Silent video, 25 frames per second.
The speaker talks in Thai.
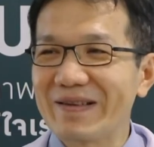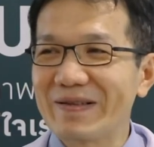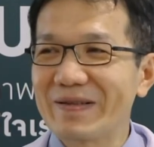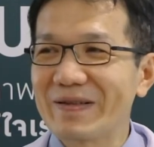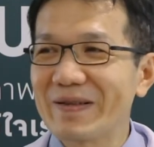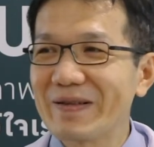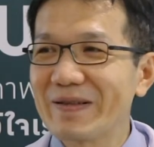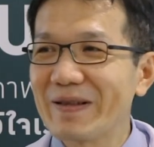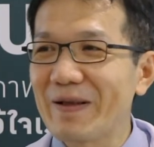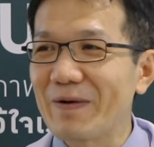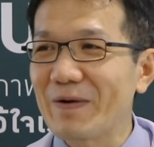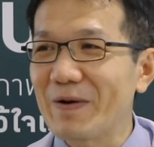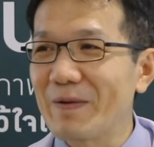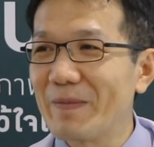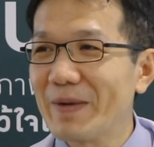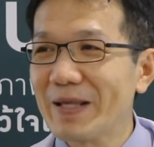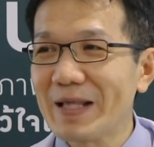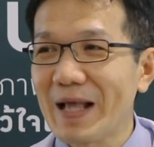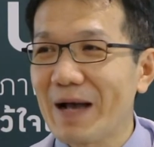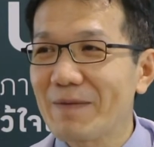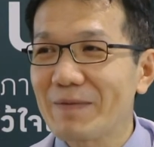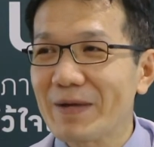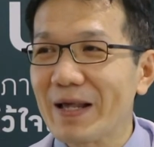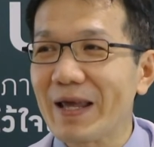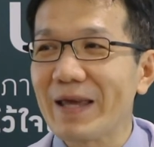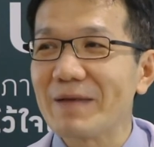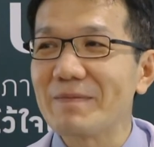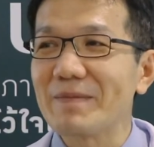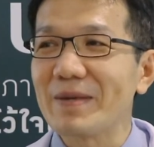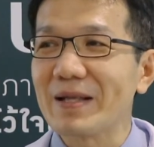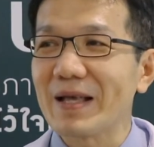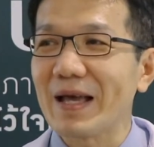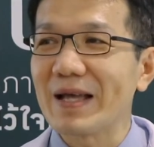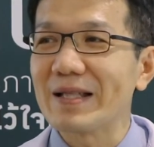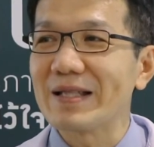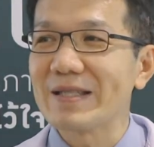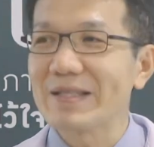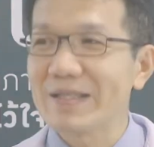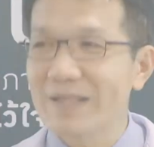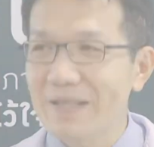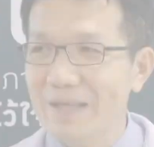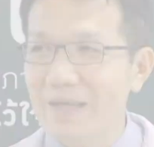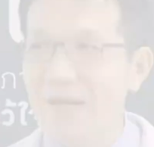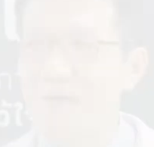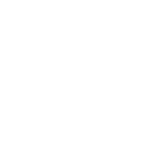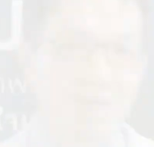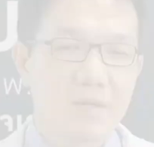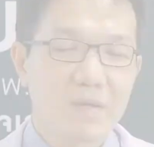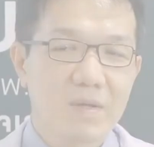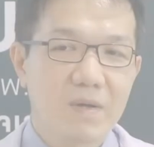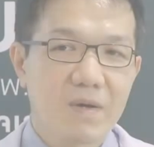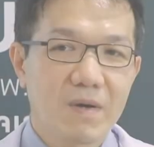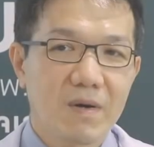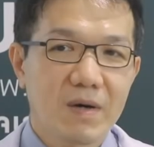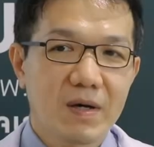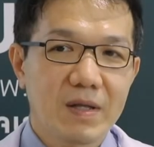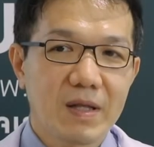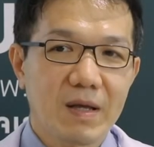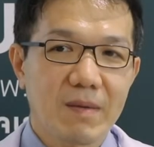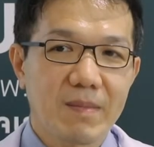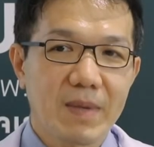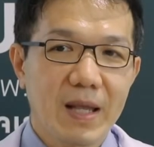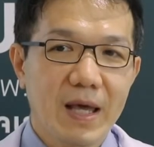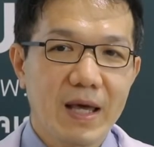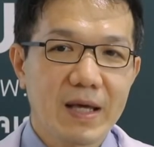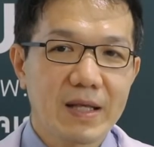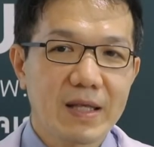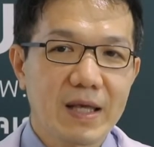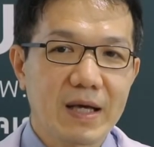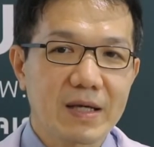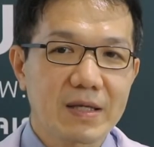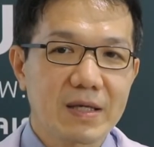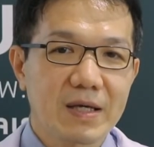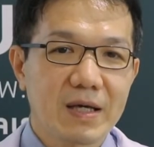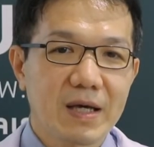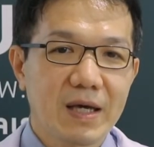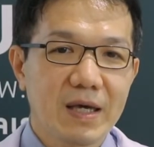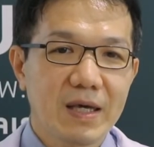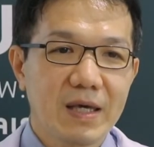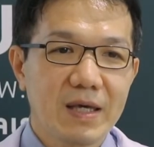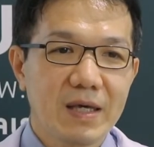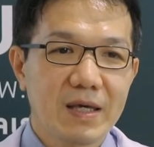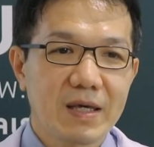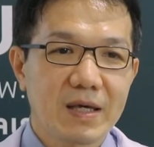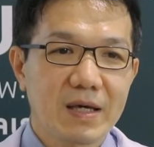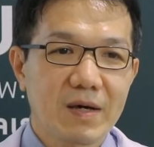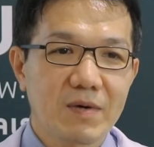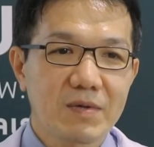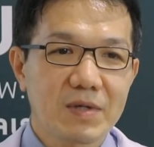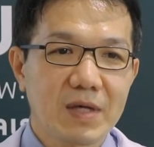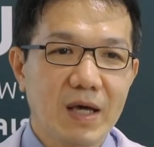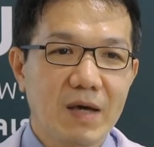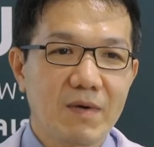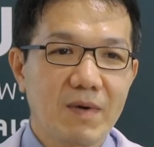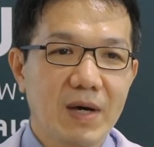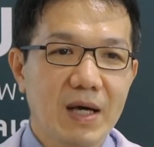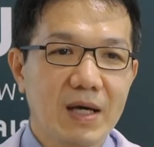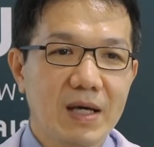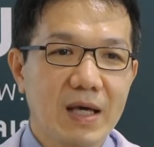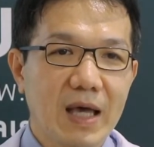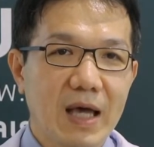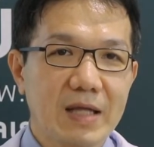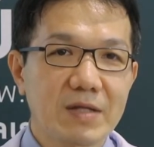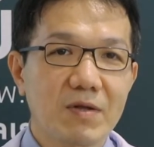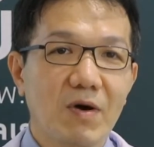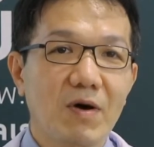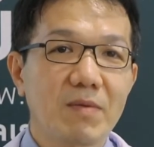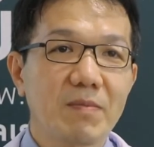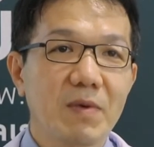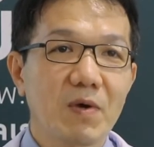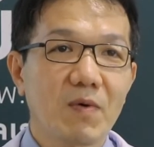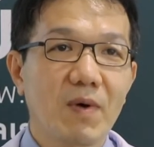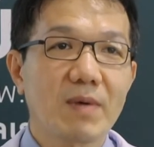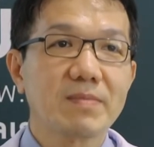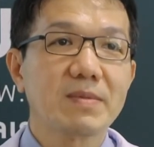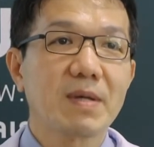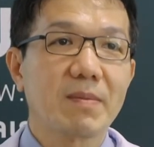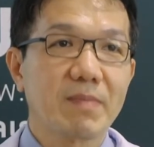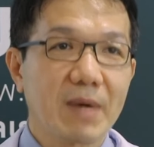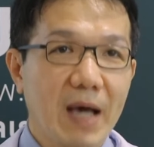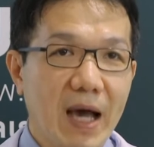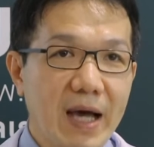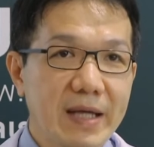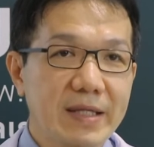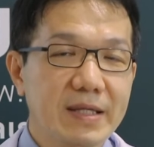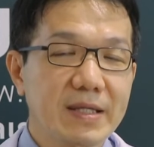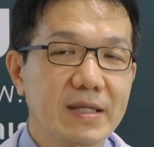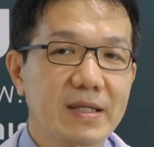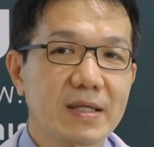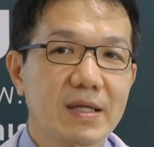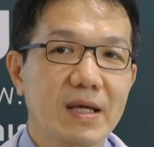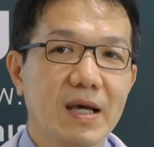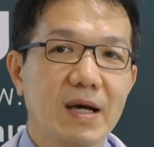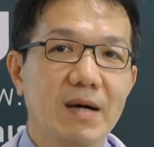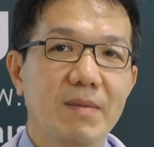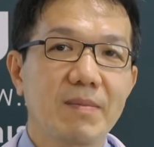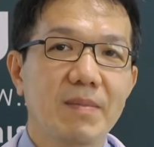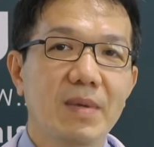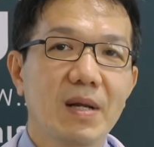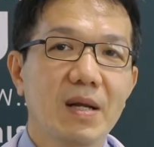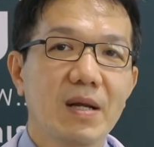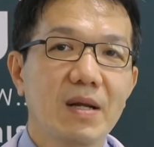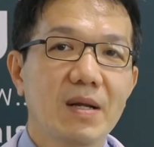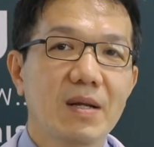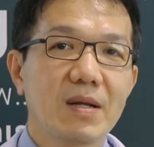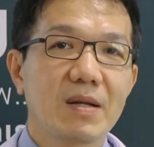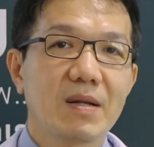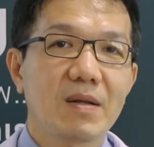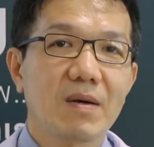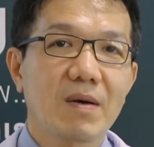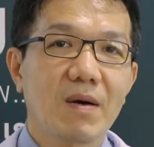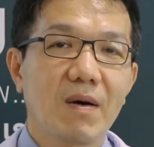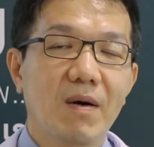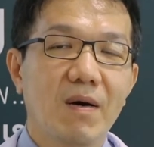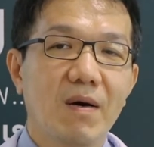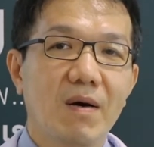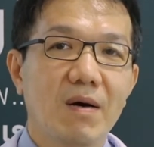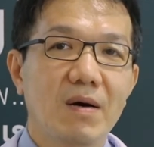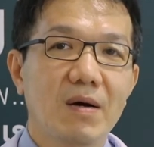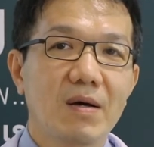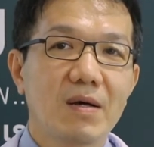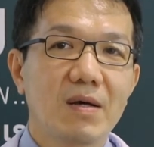ซึ่งเราก็ไม่ทราบเกณฑ์เหมือนกันครับก็อันดับแรกอยากจะให้เข้าใจว่าการนอนมีความสำคัญครับแล้วก็